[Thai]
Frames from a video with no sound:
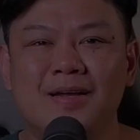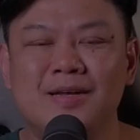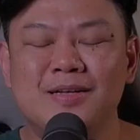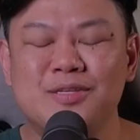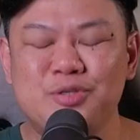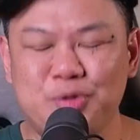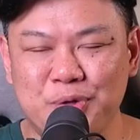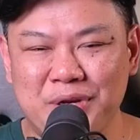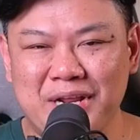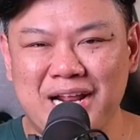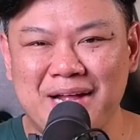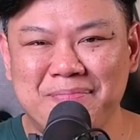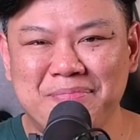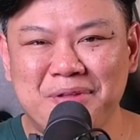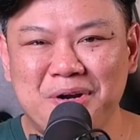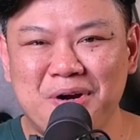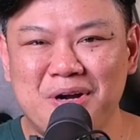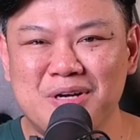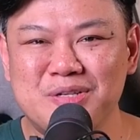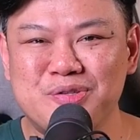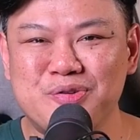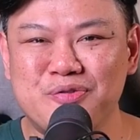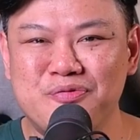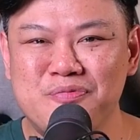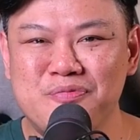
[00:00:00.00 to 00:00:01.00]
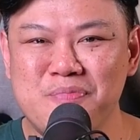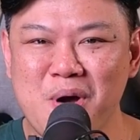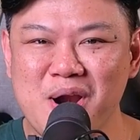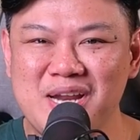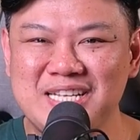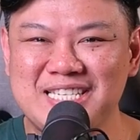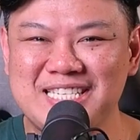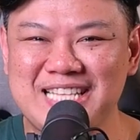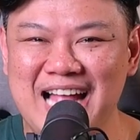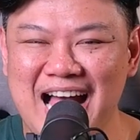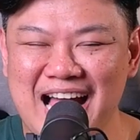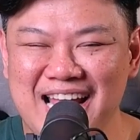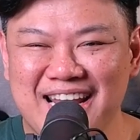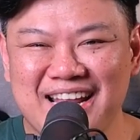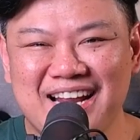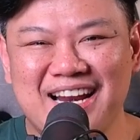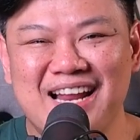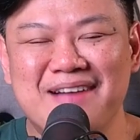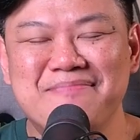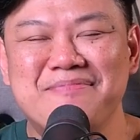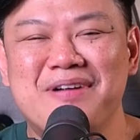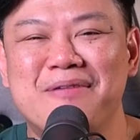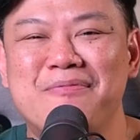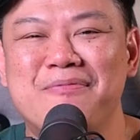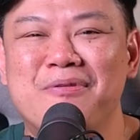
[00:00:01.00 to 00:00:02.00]
สวัสดีครับต้อนรับสู่ฟุตบอลิสต้านะครั
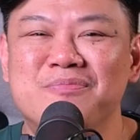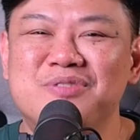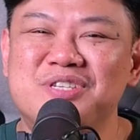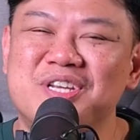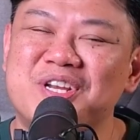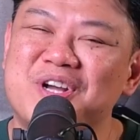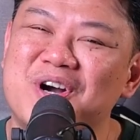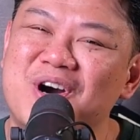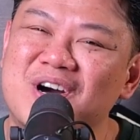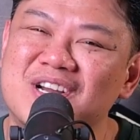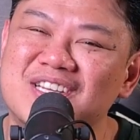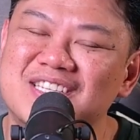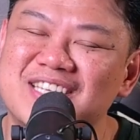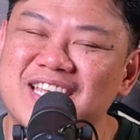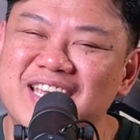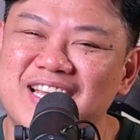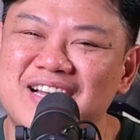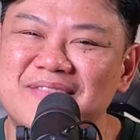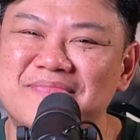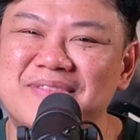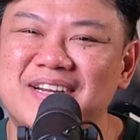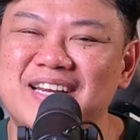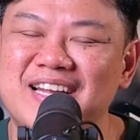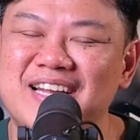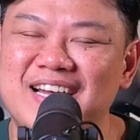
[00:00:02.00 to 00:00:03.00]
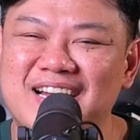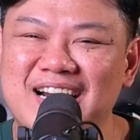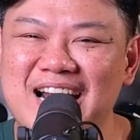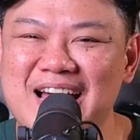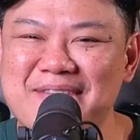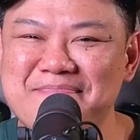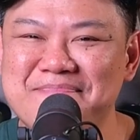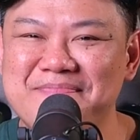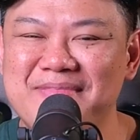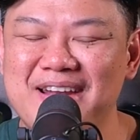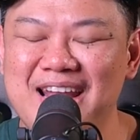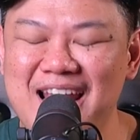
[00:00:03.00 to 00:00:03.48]
บกับผมจิตรกร ศรีคำเครือครับ